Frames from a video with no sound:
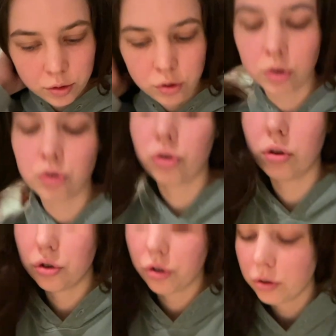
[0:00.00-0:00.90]
Ja,
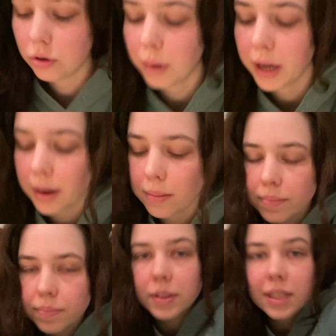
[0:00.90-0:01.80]
Georgie, komm mal her.
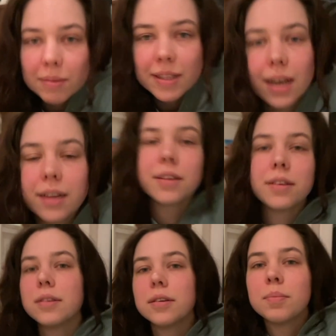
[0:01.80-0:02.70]
Ich habe jetzt gerade
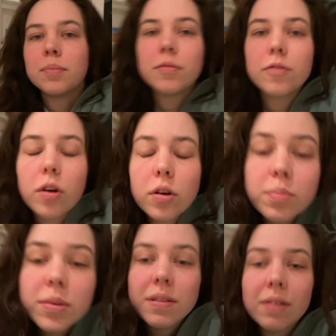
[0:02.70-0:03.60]
den ähm, Vlog ein
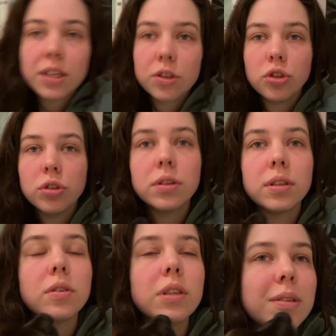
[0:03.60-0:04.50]
bisschen weiter geschnitten.
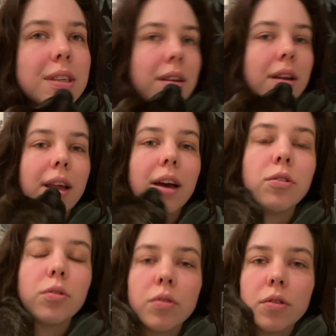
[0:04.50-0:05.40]
Also ich habe jetzt gerade gelernt
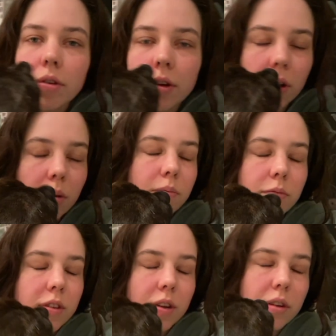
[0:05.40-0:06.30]
und genau, wie
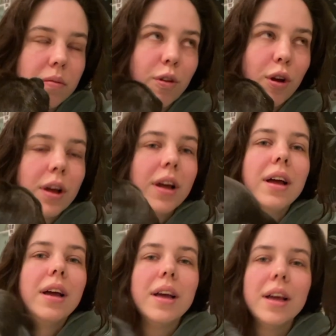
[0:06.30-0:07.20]
gesagt, den Vlog
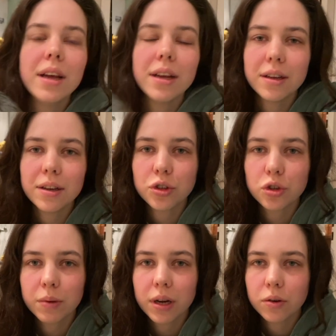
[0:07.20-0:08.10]
äh,
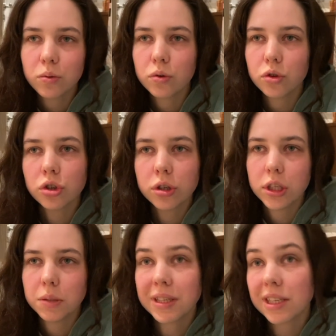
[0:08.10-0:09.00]
schon mal gut geschnitten.
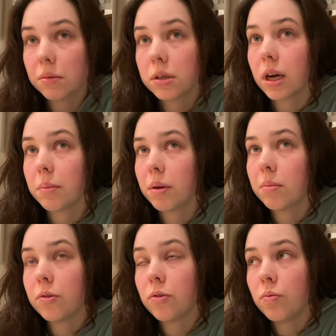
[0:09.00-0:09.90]
Ich bin jetzt, glaube ich, gerade bei
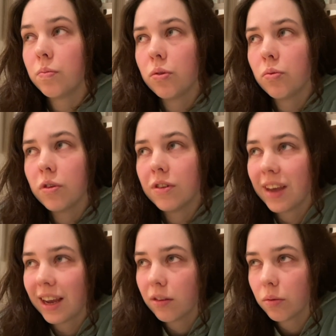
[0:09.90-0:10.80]
Minute
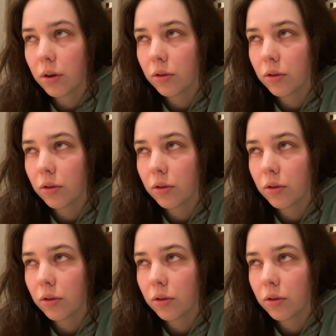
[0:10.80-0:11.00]
6 oder